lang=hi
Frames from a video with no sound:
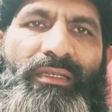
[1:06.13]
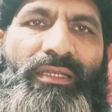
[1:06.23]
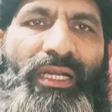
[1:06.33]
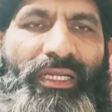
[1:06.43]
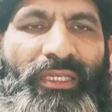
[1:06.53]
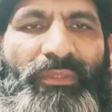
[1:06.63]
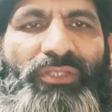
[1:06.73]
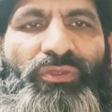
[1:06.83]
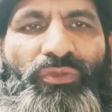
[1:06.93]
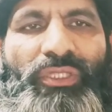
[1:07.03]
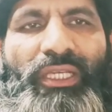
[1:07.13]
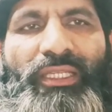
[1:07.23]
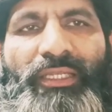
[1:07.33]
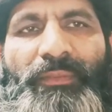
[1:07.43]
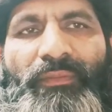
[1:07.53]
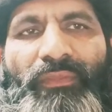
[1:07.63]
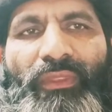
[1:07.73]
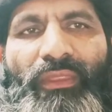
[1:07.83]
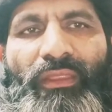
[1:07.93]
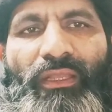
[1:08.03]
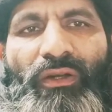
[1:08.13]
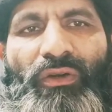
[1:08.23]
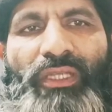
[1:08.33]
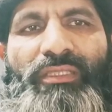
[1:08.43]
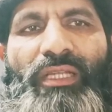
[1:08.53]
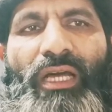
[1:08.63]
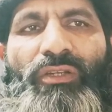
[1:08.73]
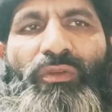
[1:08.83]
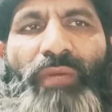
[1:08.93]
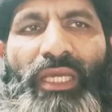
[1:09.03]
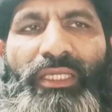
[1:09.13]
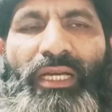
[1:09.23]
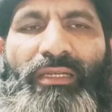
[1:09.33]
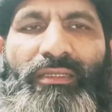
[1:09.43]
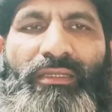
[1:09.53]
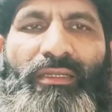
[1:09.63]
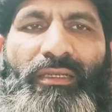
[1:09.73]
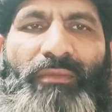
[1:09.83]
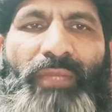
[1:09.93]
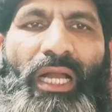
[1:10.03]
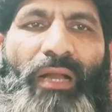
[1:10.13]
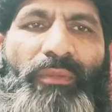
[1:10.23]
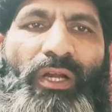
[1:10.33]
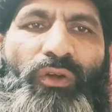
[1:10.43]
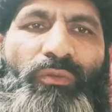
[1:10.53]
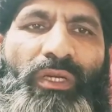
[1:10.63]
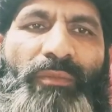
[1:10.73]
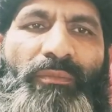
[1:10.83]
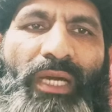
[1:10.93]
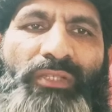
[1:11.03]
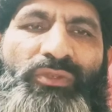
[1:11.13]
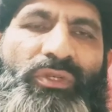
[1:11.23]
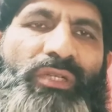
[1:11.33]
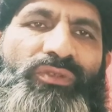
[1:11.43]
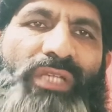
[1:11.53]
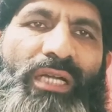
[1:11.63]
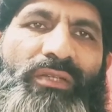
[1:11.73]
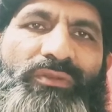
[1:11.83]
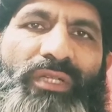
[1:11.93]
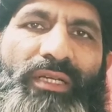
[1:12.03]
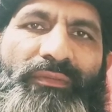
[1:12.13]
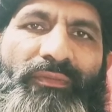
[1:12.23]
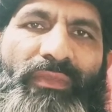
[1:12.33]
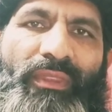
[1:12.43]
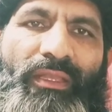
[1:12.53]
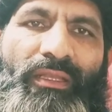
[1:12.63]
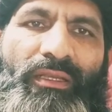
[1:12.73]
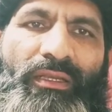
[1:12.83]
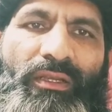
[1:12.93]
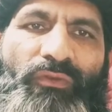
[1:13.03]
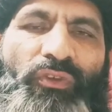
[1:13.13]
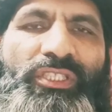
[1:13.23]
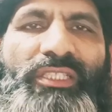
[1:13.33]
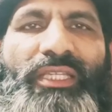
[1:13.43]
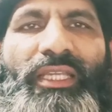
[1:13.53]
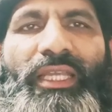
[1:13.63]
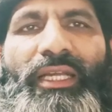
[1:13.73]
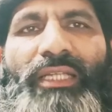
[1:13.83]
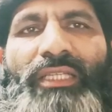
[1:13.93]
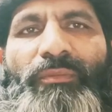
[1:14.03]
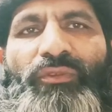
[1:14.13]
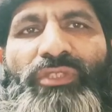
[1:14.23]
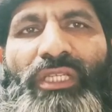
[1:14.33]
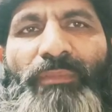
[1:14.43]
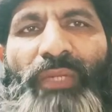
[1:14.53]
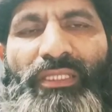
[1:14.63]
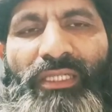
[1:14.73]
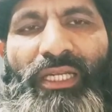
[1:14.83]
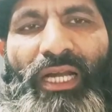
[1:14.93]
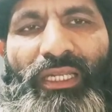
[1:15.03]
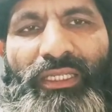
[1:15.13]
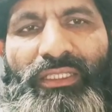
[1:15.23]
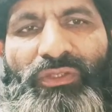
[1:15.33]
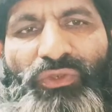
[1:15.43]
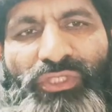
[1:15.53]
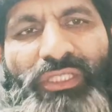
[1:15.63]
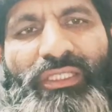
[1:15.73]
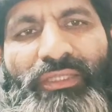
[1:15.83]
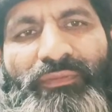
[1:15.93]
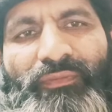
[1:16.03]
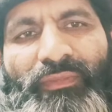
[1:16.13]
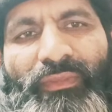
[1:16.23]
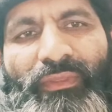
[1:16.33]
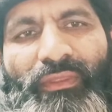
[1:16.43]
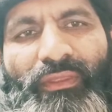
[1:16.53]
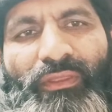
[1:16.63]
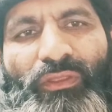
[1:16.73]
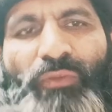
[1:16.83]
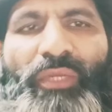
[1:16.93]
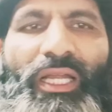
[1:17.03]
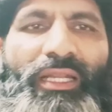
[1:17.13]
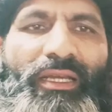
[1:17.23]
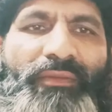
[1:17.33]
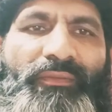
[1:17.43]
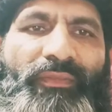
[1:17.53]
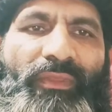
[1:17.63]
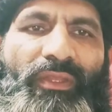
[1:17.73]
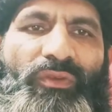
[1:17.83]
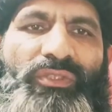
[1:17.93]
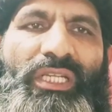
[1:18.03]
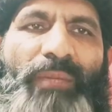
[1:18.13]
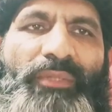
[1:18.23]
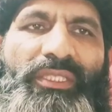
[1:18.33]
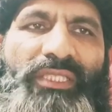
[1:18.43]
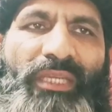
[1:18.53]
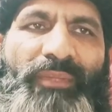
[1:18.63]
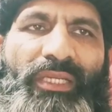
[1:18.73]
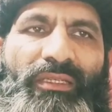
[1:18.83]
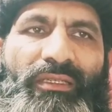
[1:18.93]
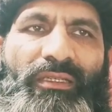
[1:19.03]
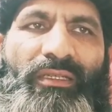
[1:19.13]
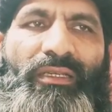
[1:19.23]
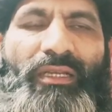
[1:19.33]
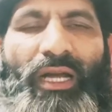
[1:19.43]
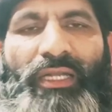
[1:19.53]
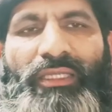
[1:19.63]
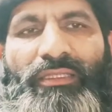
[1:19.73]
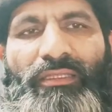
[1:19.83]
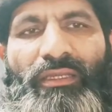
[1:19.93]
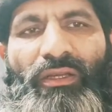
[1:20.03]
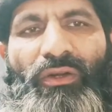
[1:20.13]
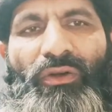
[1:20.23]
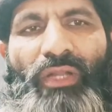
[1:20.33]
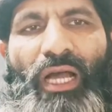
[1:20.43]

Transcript: कंगनी भी जरूर दे दें और इस रहनुमाई का मैं आपका उम्र भर शुक्र गुजार रहूंगा वो चीजें लेकर जब उसने पर्स निकालने की कोशिश की तो मिला ना उसने अपनी जेबें गाड़ी और